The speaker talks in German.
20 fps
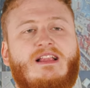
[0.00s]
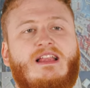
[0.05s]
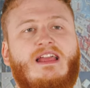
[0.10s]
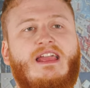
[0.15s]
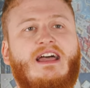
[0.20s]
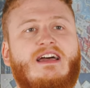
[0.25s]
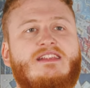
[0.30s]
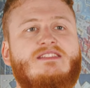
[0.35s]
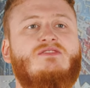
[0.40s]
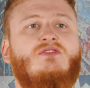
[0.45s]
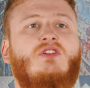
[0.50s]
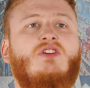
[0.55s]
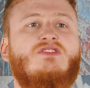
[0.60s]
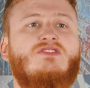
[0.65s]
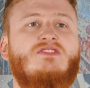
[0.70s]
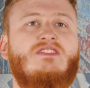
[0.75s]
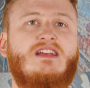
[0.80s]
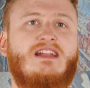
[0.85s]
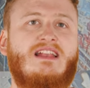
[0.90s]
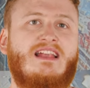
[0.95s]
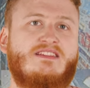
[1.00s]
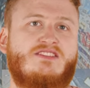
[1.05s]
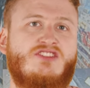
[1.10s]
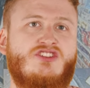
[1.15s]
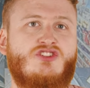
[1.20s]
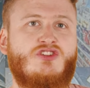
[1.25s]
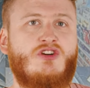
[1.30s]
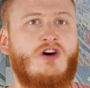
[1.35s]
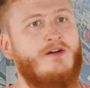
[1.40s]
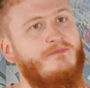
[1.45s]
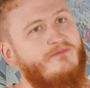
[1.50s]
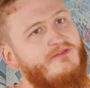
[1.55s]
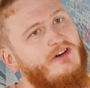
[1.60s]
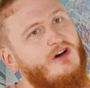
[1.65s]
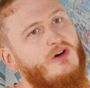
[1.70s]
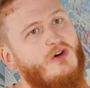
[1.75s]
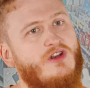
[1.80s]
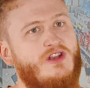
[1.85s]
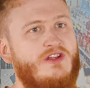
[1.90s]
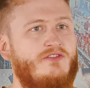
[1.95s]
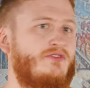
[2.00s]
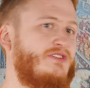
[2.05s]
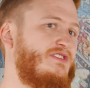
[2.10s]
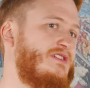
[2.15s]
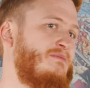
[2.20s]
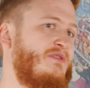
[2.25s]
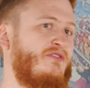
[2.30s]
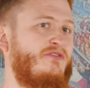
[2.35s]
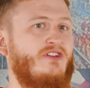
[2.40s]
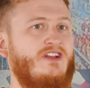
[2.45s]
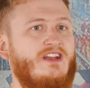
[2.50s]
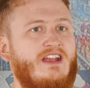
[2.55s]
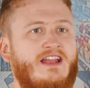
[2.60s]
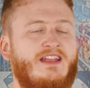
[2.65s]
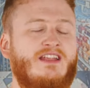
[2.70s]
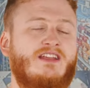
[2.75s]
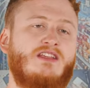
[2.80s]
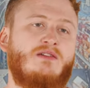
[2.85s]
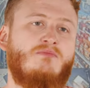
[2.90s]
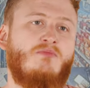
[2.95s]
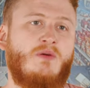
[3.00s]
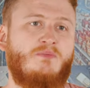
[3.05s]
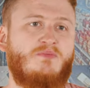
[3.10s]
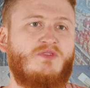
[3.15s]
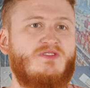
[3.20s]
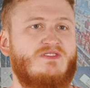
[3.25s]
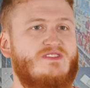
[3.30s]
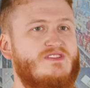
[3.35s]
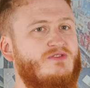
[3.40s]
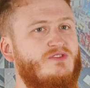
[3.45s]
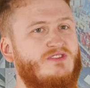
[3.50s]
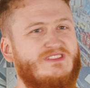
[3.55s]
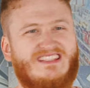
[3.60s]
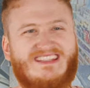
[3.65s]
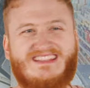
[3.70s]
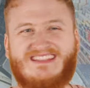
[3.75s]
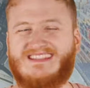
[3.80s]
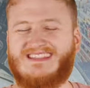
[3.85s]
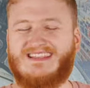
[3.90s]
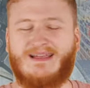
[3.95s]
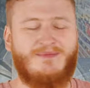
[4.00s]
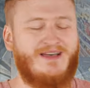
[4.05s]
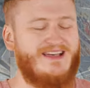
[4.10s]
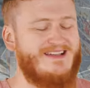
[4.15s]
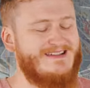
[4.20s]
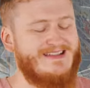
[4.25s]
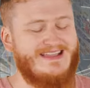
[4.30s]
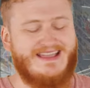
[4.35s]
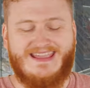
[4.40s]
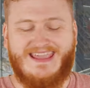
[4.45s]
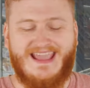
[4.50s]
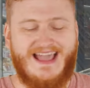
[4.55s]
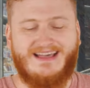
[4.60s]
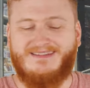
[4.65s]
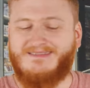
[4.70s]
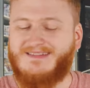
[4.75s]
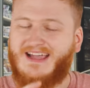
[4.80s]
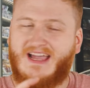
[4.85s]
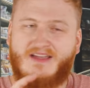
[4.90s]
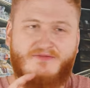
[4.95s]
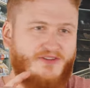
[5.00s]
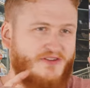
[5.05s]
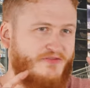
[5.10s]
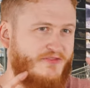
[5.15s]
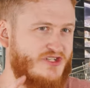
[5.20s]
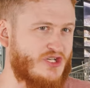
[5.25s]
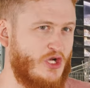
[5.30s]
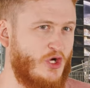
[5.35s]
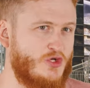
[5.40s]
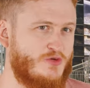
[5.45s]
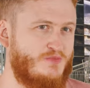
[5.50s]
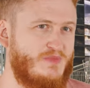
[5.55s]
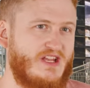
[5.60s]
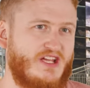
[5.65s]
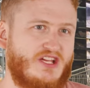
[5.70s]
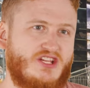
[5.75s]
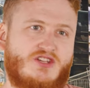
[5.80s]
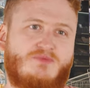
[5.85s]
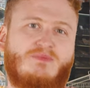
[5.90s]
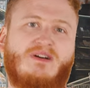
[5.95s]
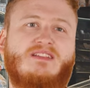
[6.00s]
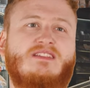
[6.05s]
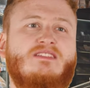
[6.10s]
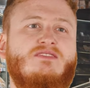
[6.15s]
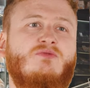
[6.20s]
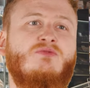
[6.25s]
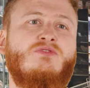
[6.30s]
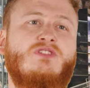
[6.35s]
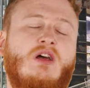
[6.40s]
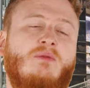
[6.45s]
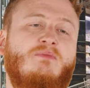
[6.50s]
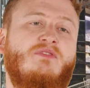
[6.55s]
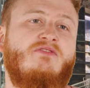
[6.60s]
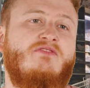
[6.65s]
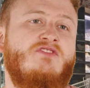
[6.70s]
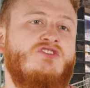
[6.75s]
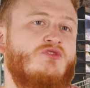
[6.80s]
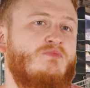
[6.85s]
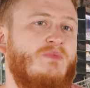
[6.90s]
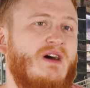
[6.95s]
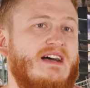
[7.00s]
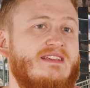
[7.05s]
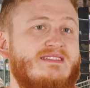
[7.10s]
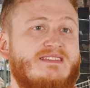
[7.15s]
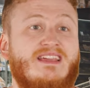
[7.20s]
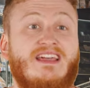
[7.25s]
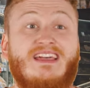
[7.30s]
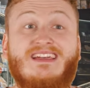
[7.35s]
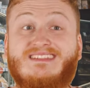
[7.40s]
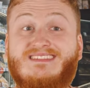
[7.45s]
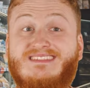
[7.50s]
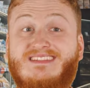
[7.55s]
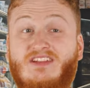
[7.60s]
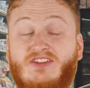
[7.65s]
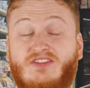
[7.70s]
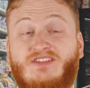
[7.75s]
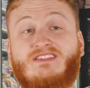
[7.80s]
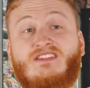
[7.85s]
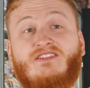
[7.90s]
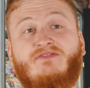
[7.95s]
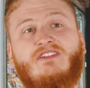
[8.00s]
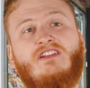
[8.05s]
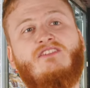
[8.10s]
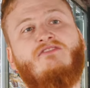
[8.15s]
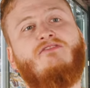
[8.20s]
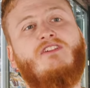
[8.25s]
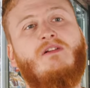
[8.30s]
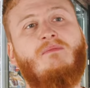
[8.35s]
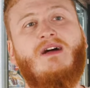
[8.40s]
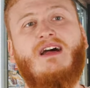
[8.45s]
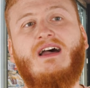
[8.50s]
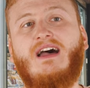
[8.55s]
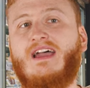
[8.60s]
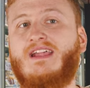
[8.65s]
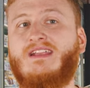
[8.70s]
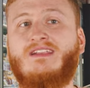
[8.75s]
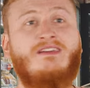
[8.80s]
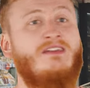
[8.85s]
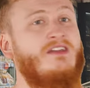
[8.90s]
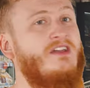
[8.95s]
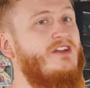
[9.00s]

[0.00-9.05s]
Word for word: Er hat so auch so eine klassische Opferrolle, wird immer von den anderen gemobbt und so. Und das ist aber, ja, einfach schauspielerisch macht es unglaublich viel Spaß. Zieht euch das auf jeden Fall mal rein.